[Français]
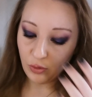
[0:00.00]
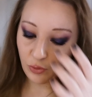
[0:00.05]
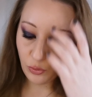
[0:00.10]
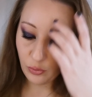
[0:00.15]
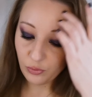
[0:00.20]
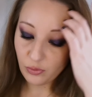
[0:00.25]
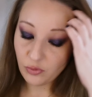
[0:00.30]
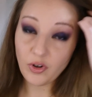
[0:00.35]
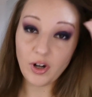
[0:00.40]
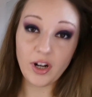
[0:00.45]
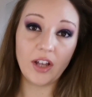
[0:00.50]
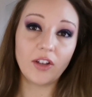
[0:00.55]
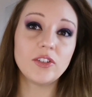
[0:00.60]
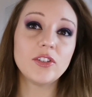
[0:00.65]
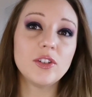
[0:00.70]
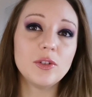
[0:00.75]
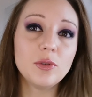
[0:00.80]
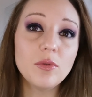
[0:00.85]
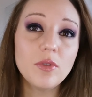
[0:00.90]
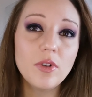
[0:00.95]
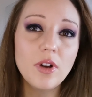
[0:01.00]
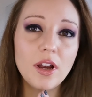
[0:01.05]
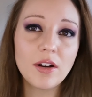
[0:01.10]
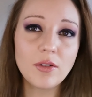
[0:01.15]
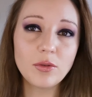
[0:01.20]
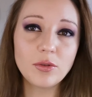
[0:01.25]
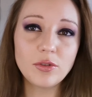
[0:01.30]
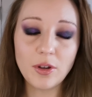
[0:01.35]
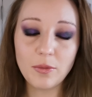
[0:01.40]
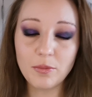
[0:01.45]
Donc voilà, sinon,
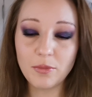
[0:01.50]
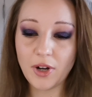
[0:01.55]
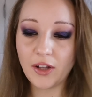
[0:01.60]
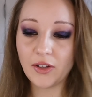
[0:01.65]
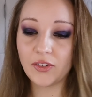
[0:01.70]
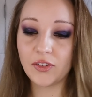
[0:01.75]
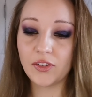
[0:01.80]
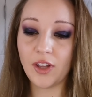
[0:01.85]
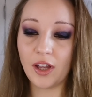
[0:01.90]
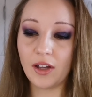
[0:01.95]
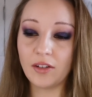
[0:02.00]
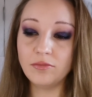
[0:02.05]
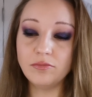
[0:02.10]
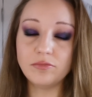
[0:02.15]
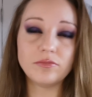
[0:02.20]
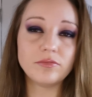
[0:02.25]
elle ressemble à ça.